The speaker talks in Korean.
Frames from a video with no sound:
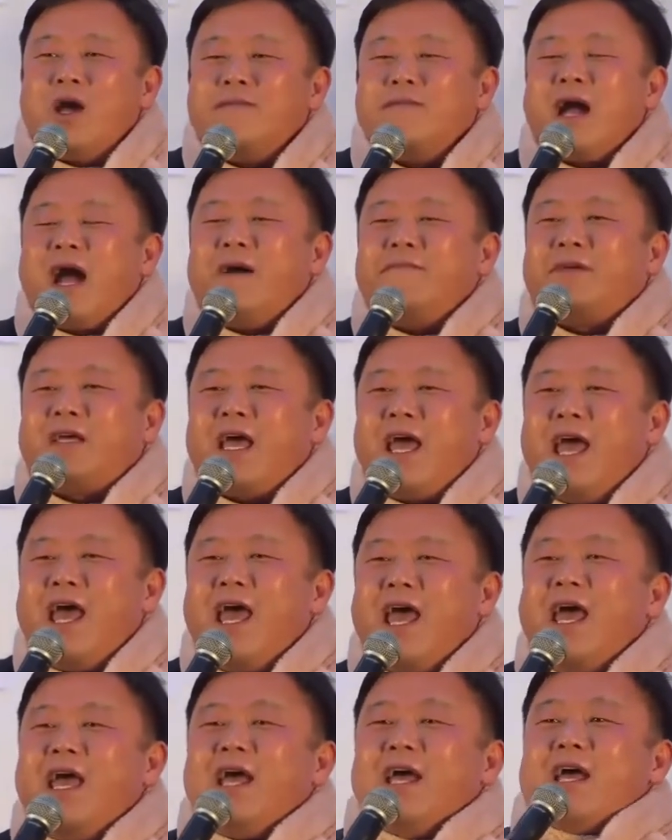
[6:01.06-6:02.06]
공연과
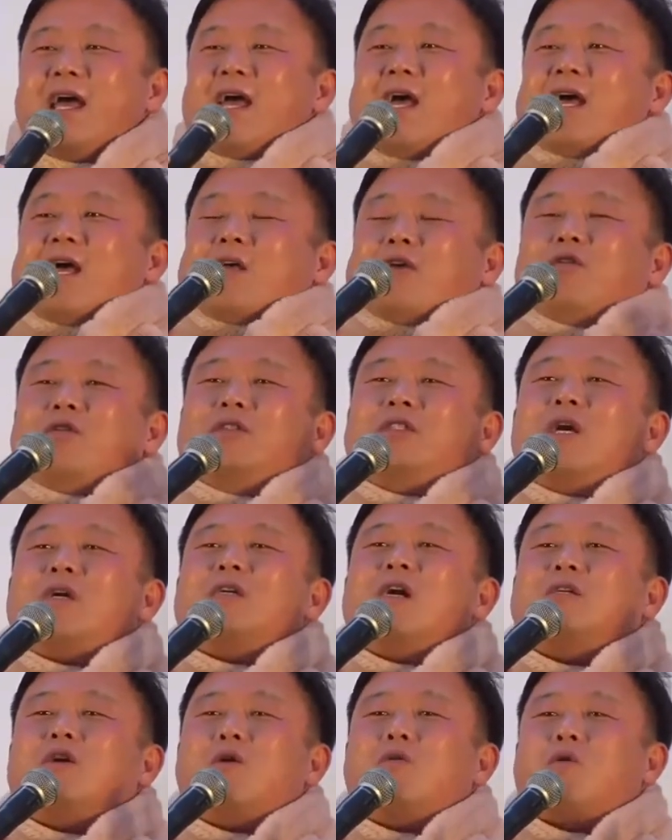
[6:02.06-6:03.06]
함께
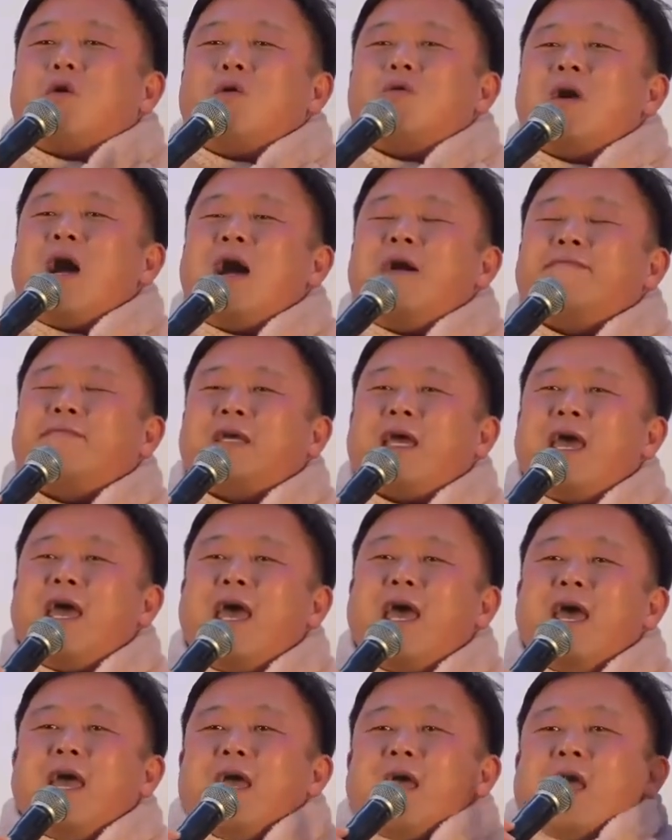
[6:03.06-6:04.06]
윤석열 정권과
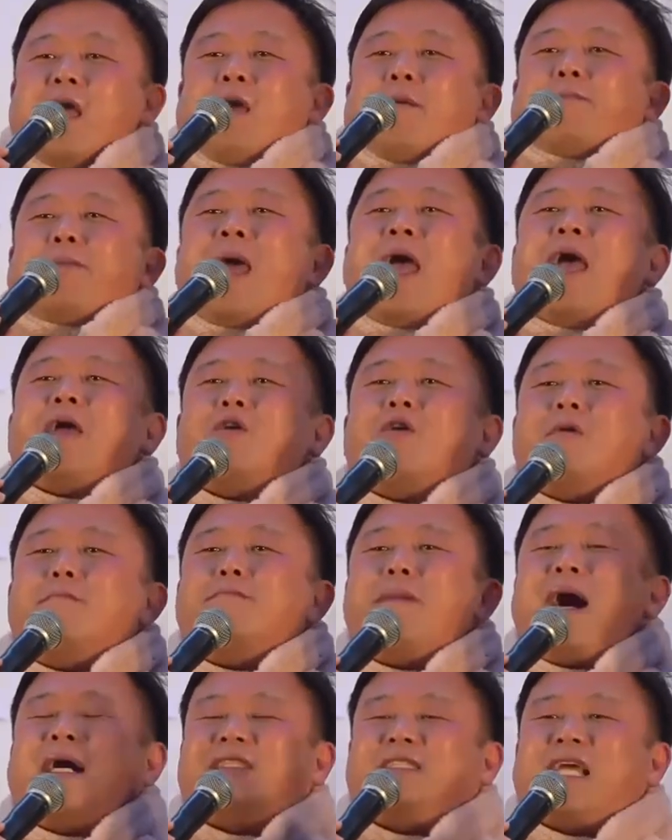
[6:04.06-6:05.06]
함께
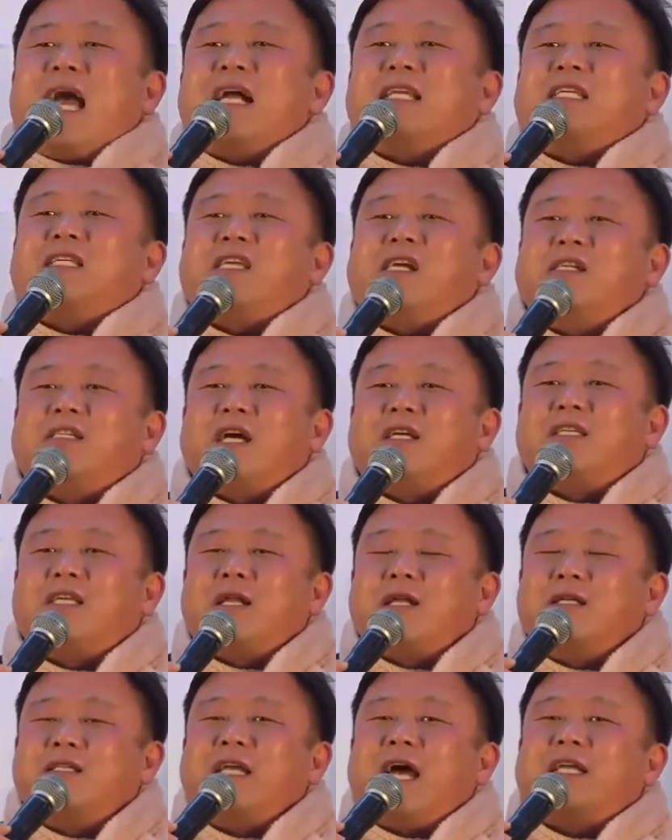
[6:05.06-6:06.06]
패륜 막장짓을
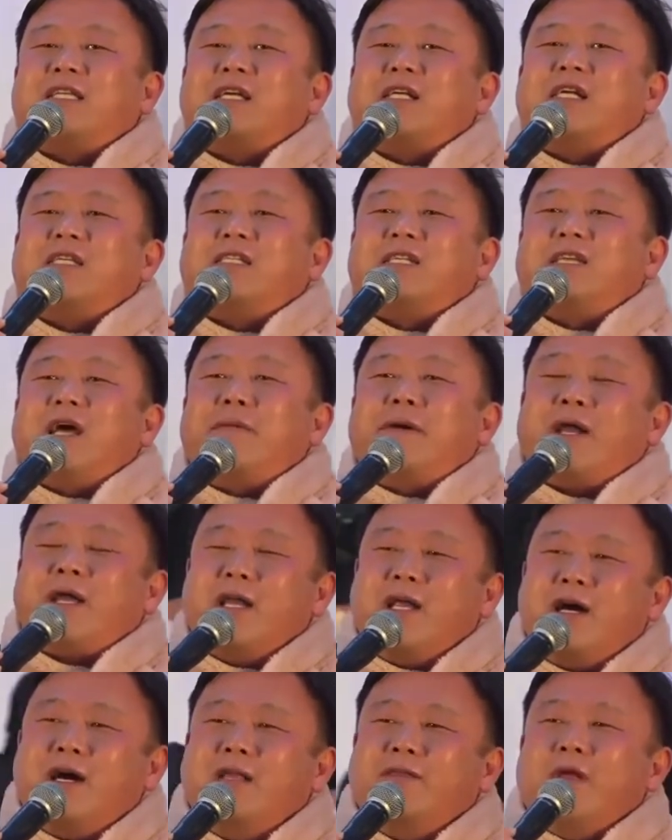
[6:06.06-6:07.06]
저지른 자들을
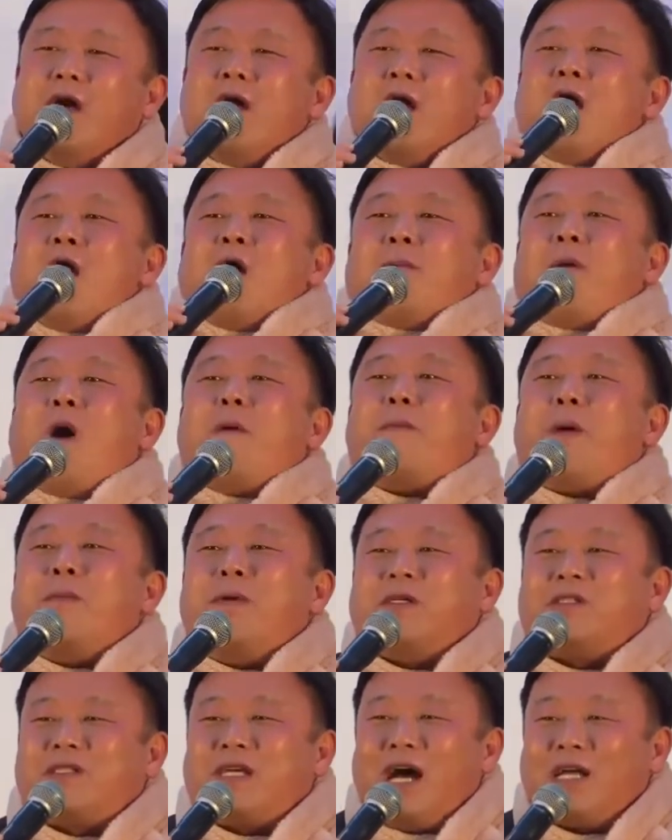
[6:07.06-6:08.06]
찢어버리는
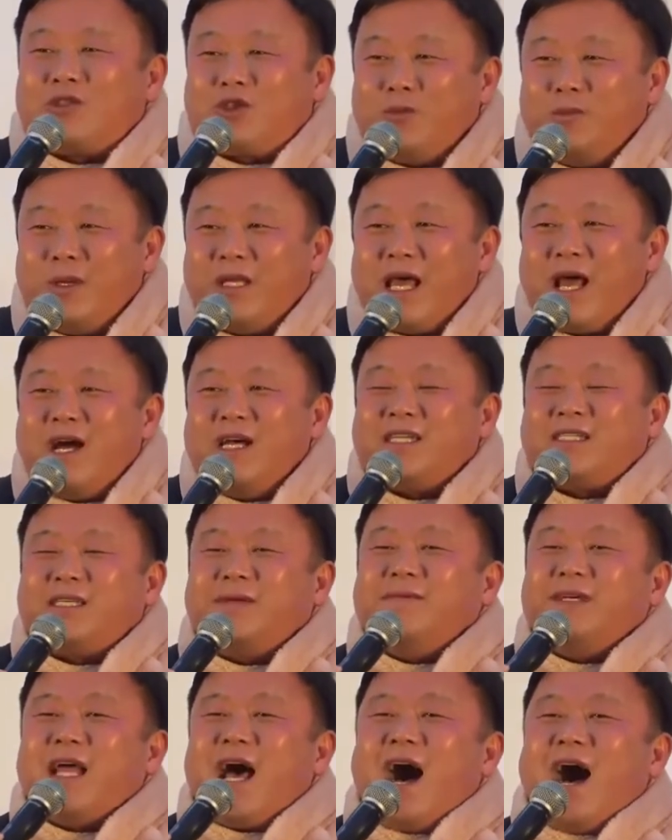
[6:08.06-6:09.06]
퍼포먼스가 준비되어
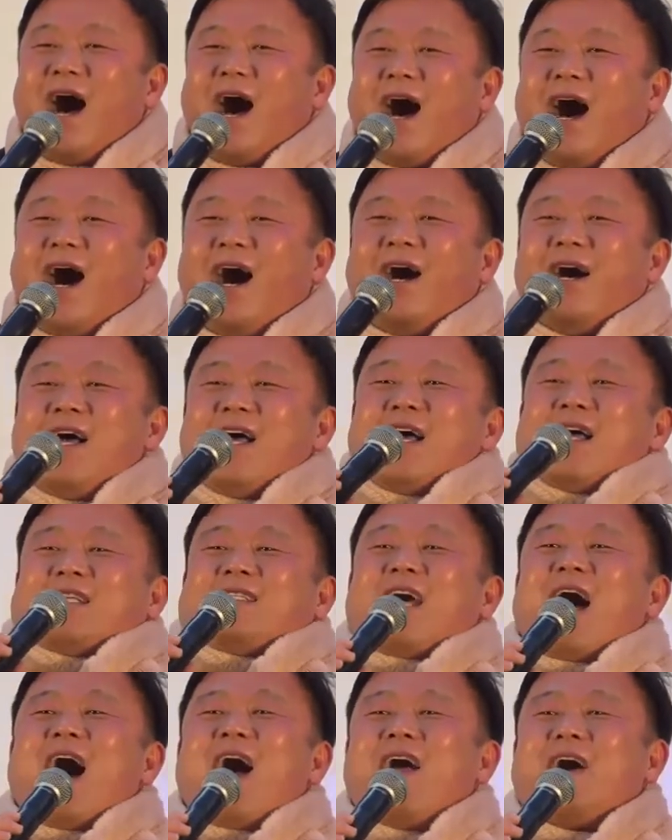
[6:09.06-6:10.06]
있습니다.
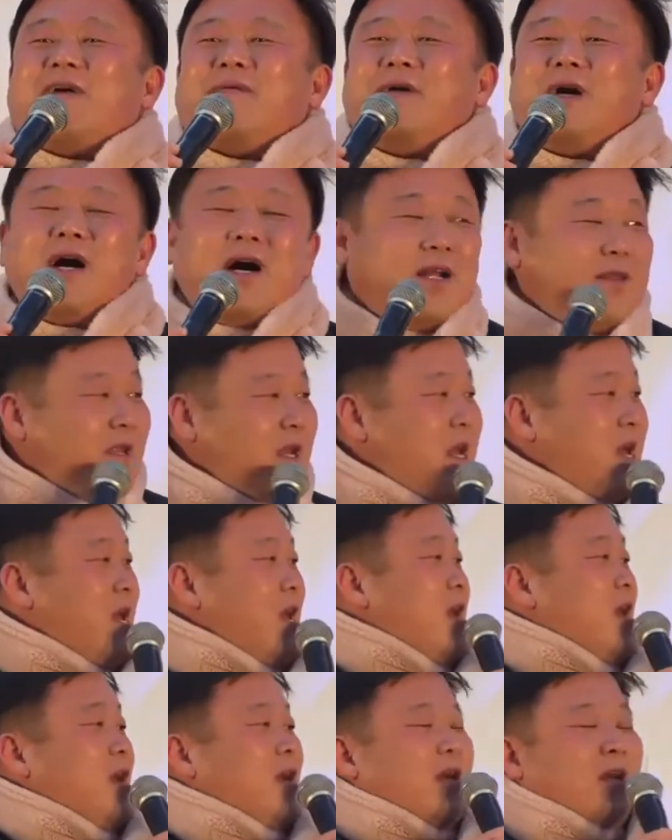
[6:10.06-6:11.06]
자, 여러분,
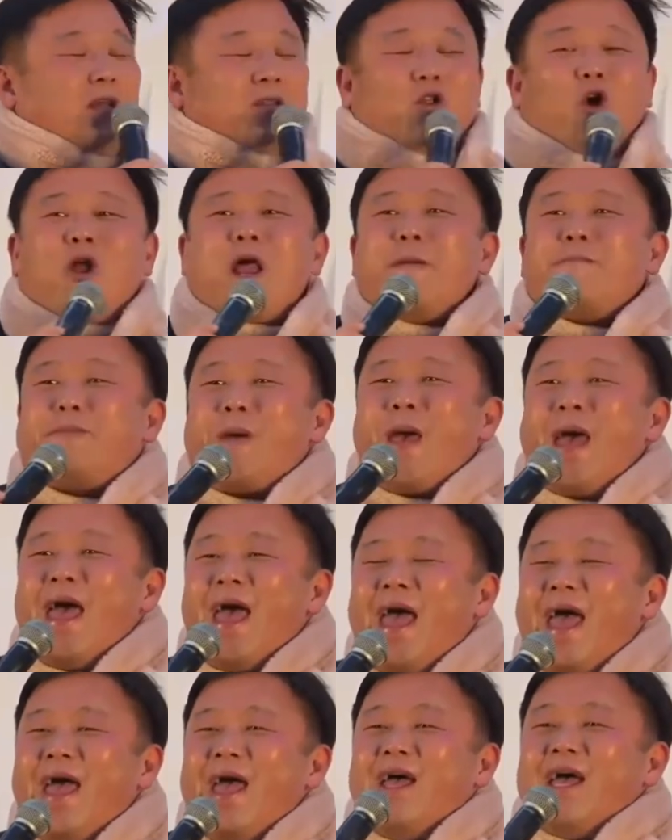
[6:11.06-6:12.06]

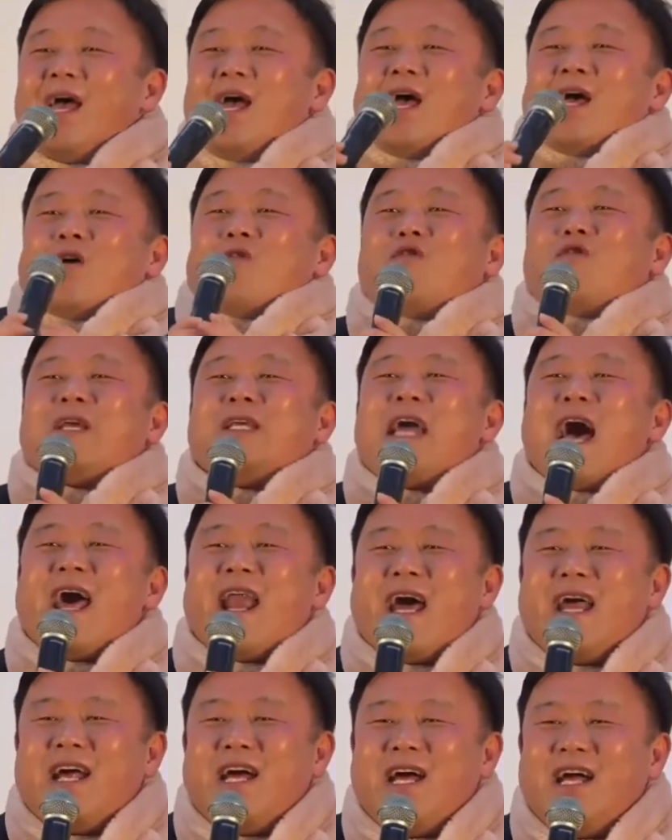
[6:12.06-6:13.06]
노래패
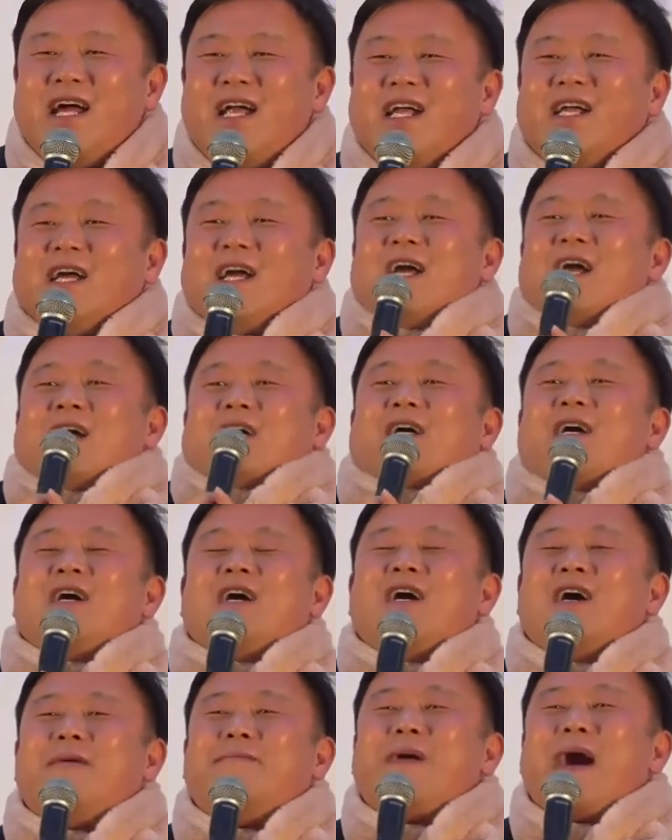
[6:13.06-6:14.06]
우리나라를 그
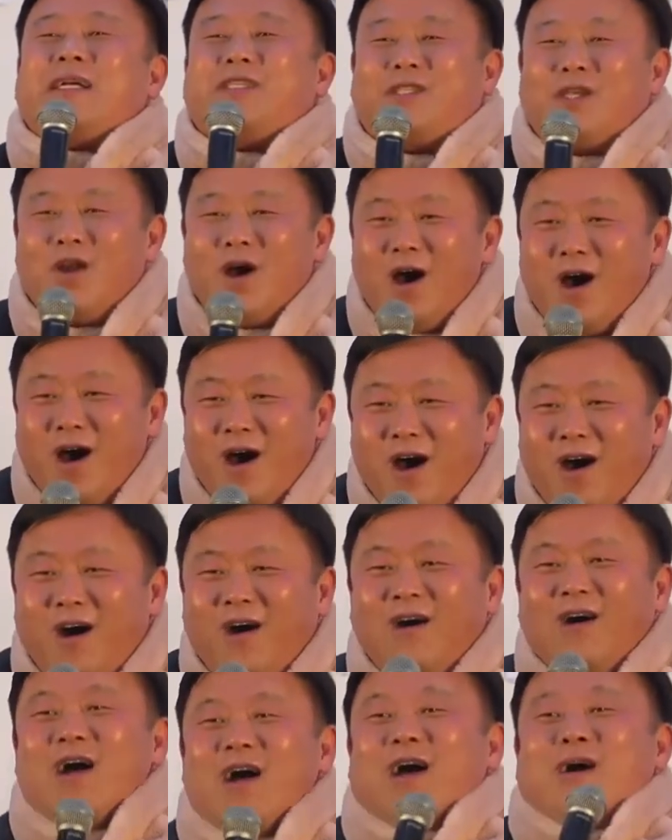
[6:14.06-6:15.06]
막스로
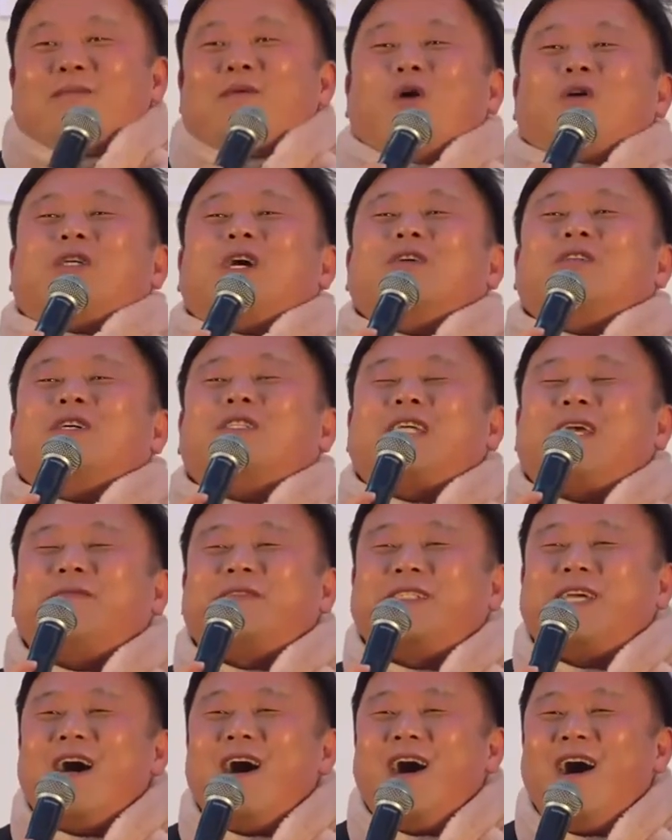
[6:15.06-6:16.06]

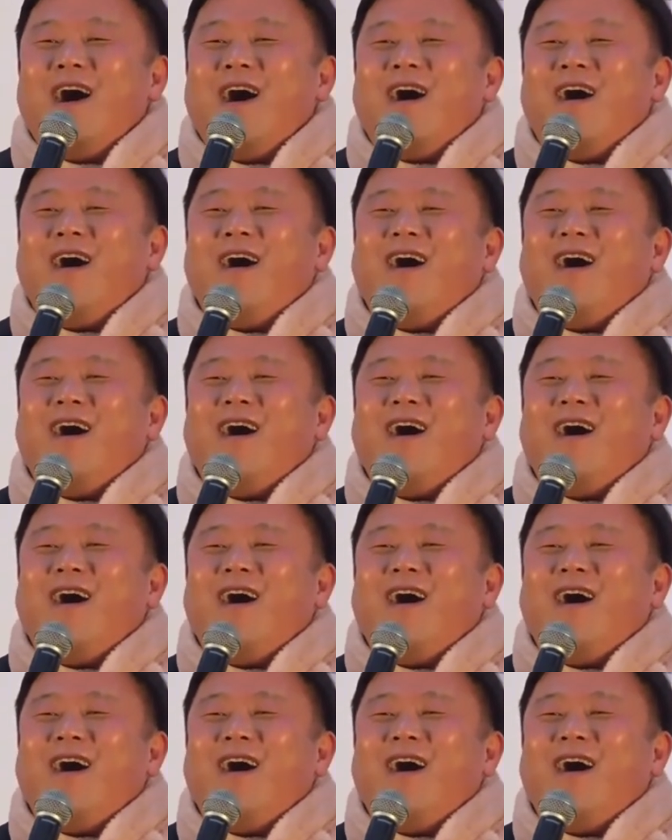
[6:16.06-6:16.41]
모셔주십시오.